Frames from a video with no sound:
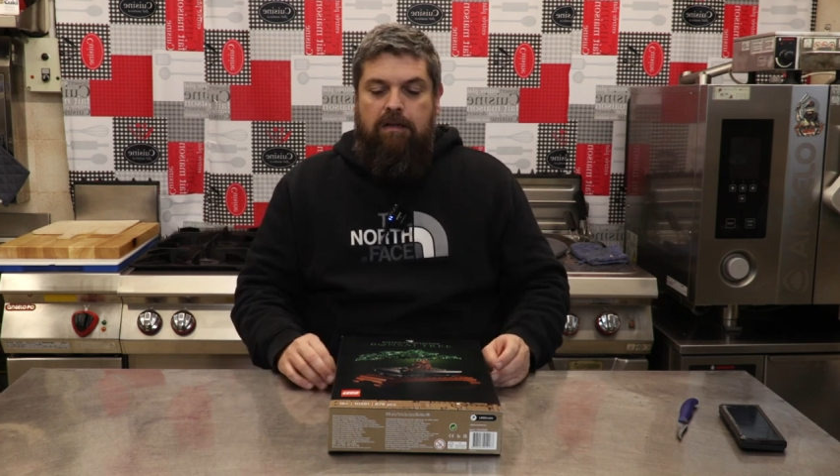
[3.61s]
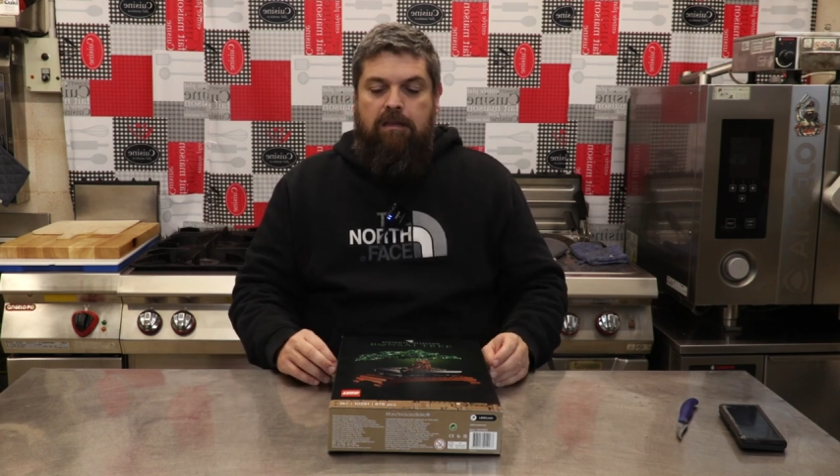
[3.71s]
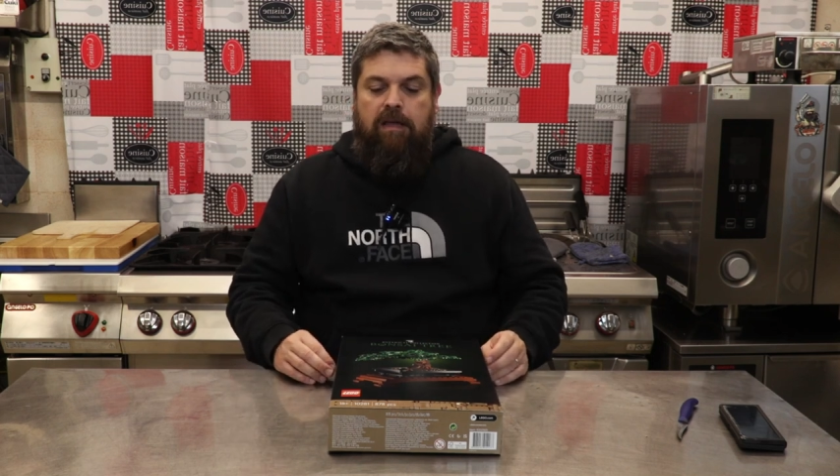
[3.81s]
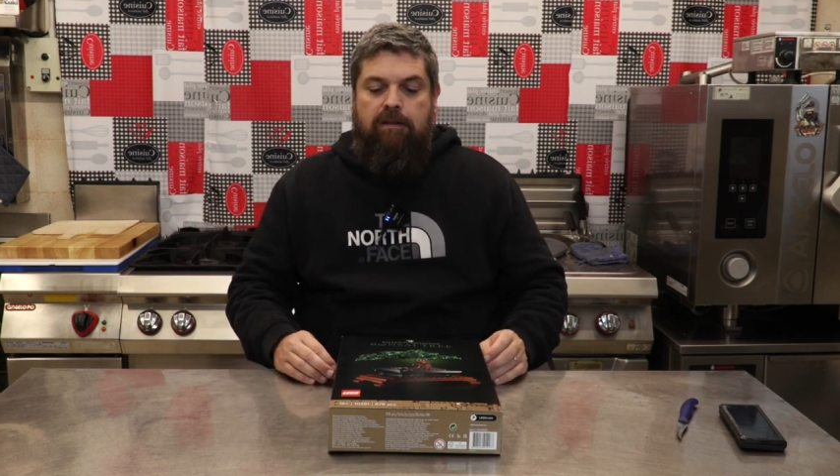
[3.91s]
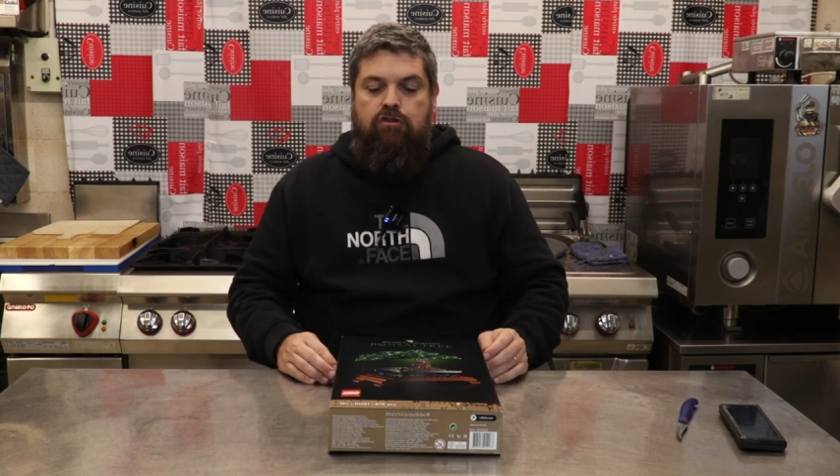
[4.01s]

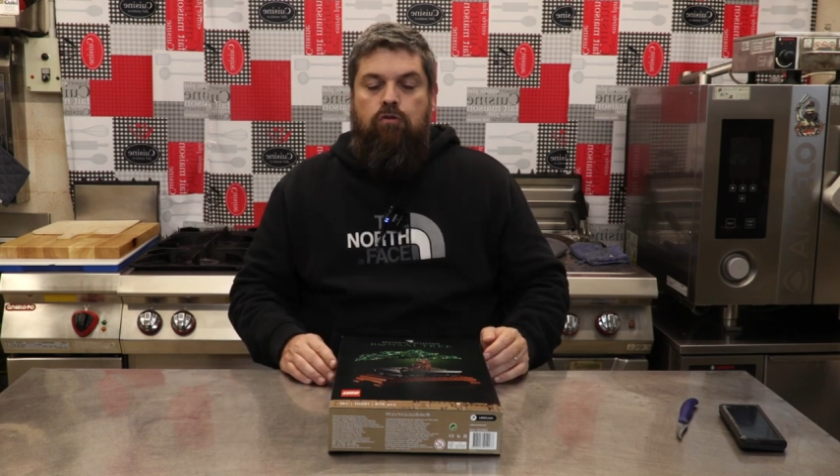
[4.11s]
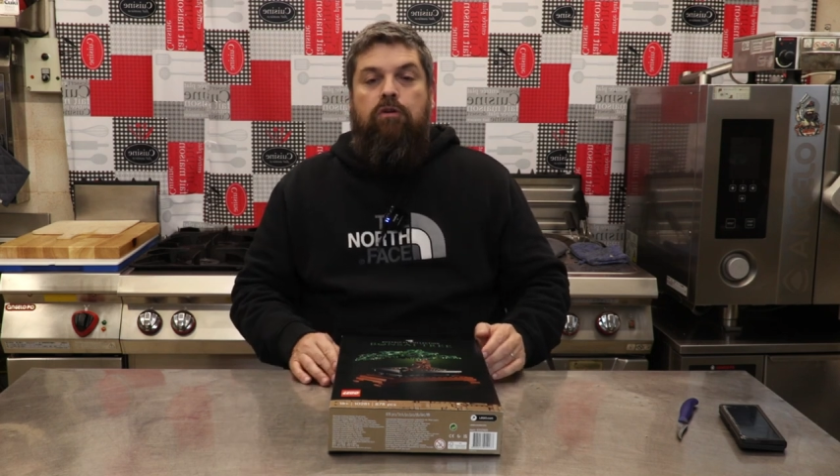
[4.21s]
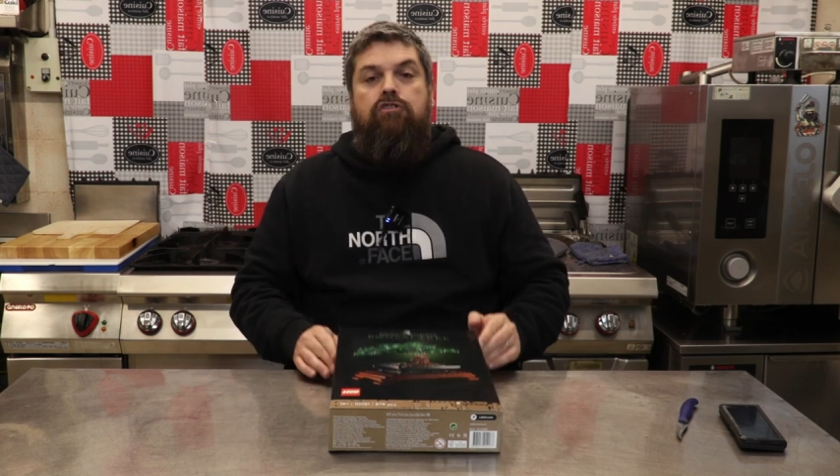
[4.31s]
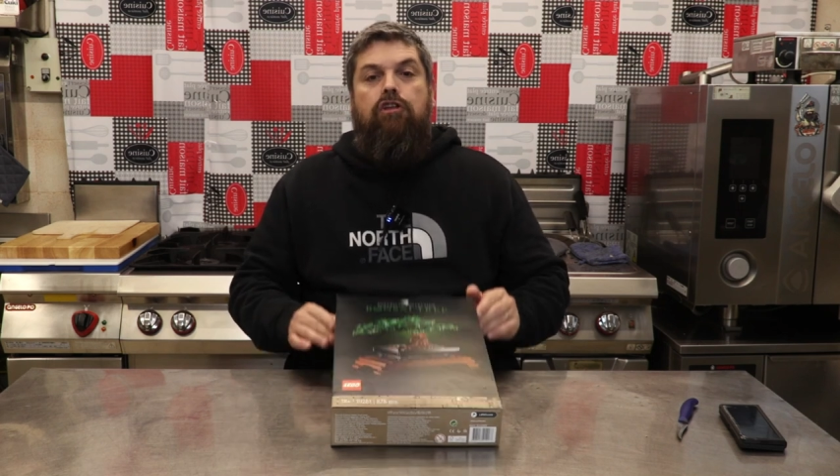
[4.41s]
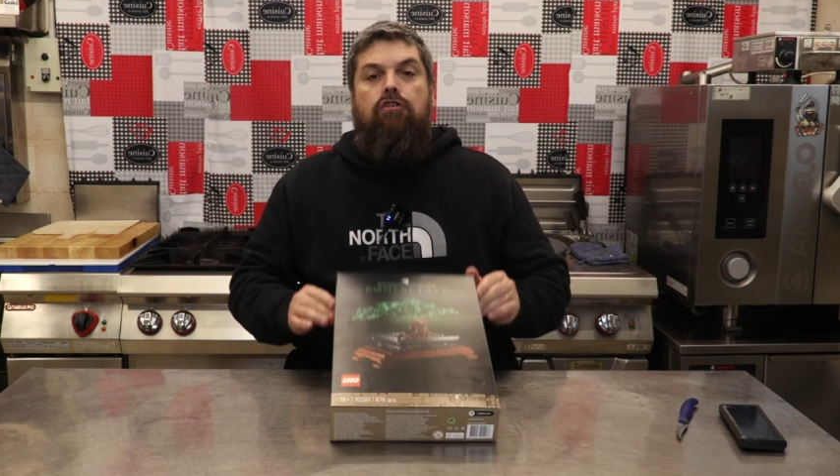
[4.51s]

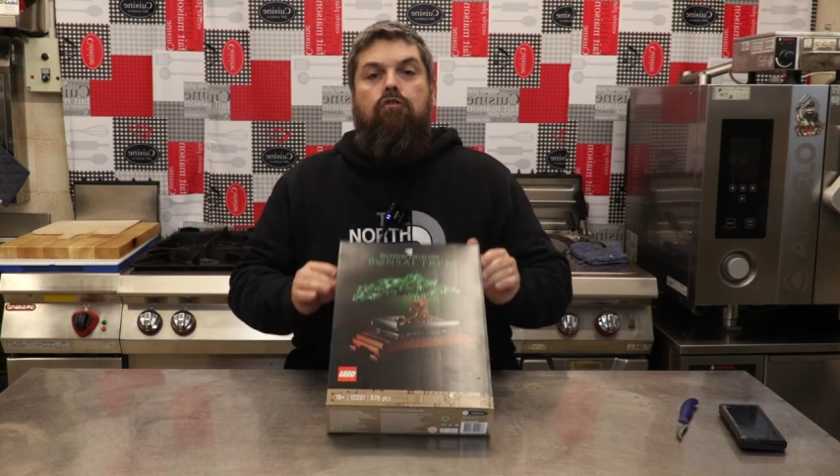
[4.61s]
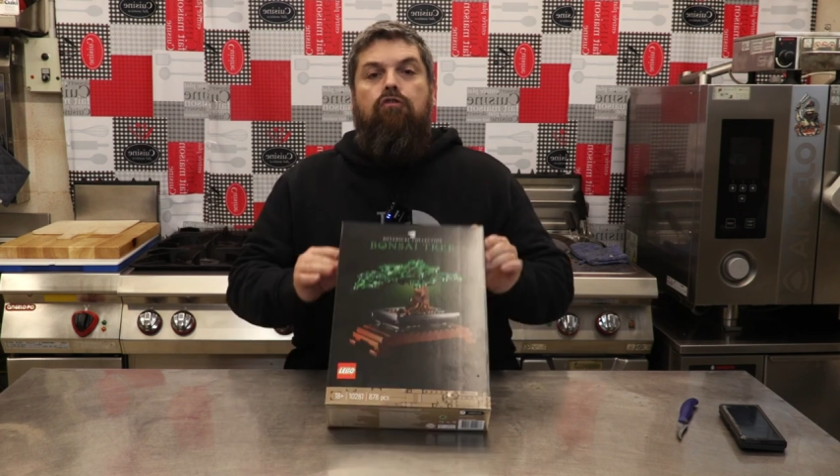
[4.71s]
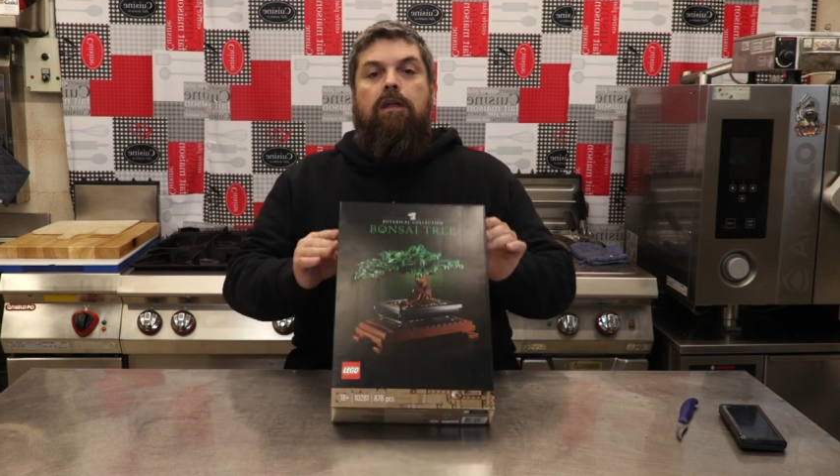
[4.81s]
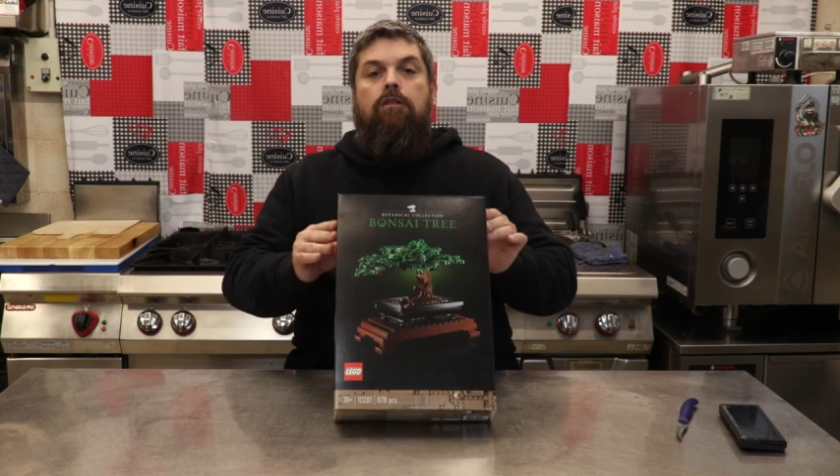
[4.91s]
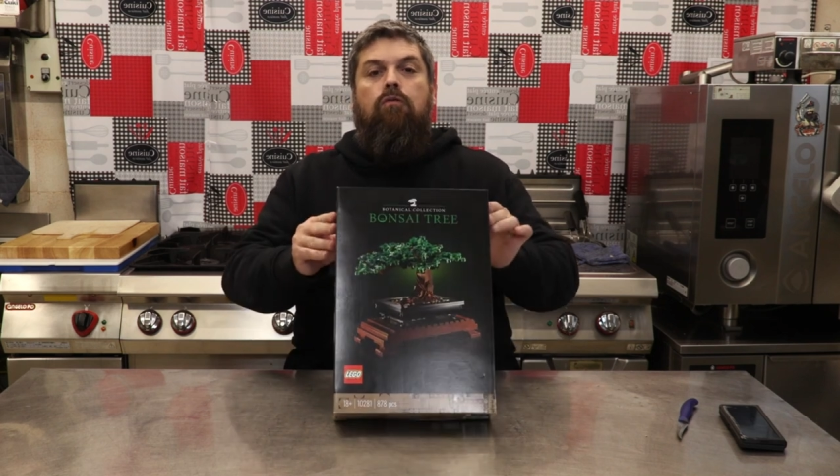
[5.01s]

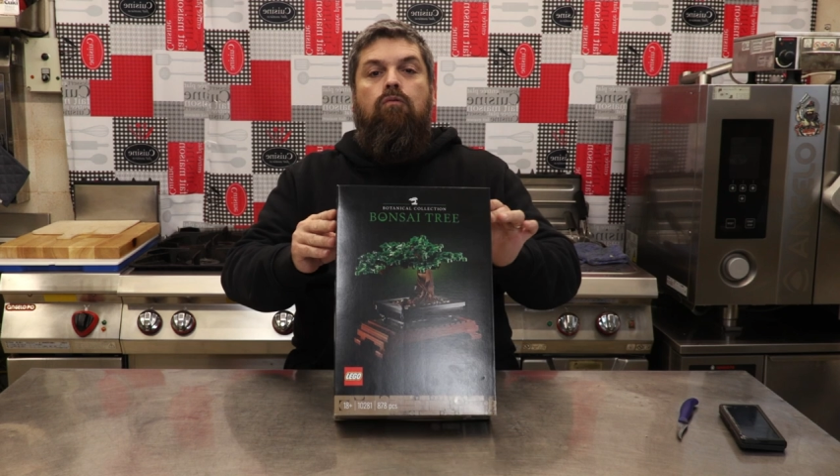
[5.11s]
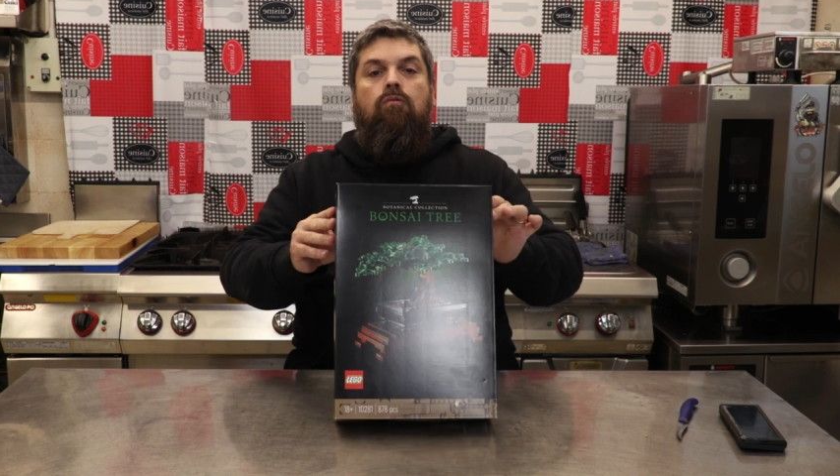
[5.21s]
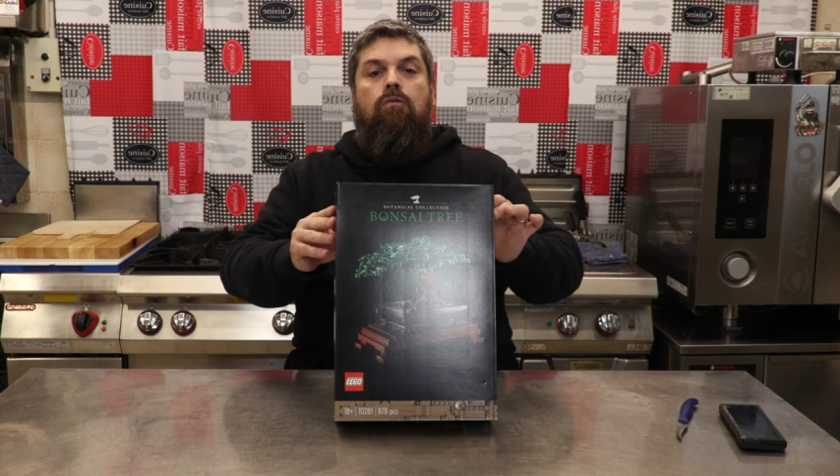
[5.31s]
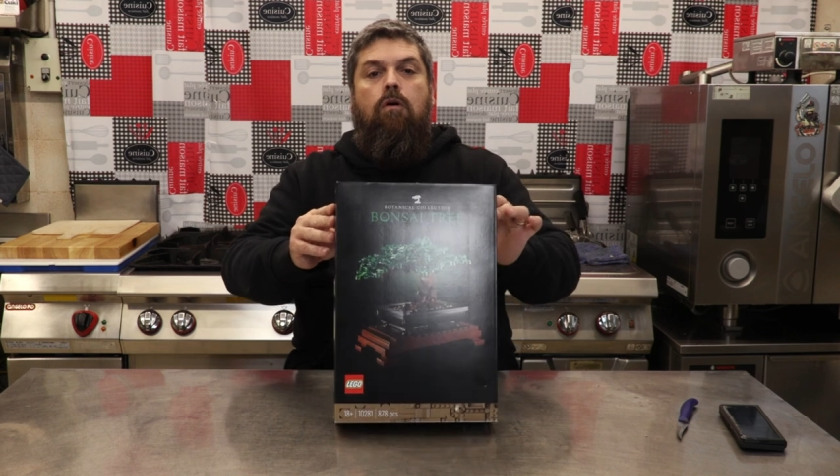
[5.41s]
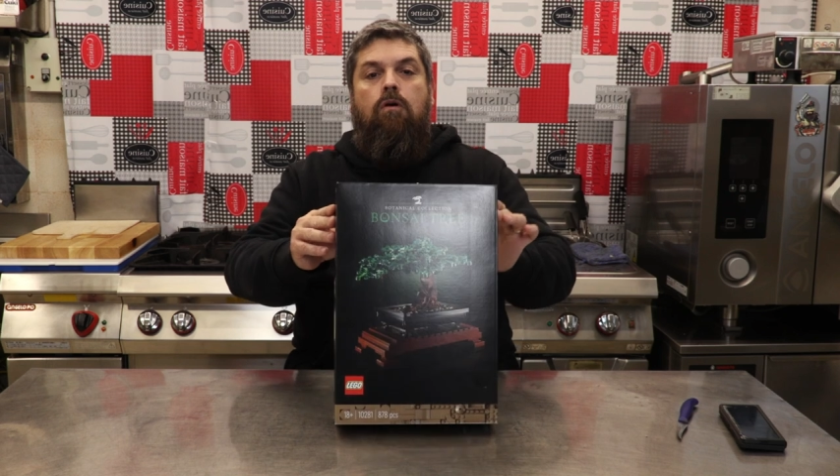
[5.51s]

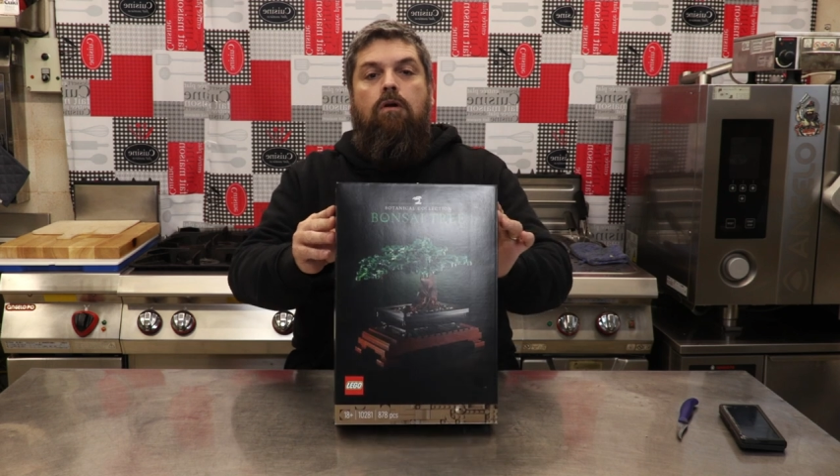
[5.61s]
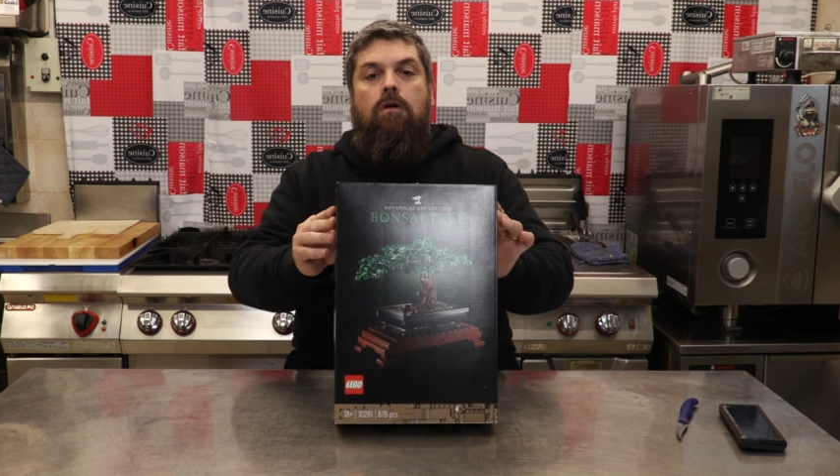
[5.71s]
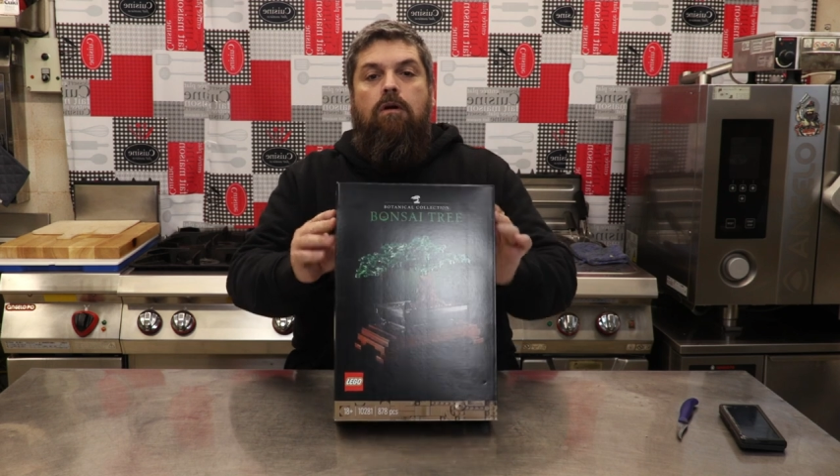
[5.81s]
10281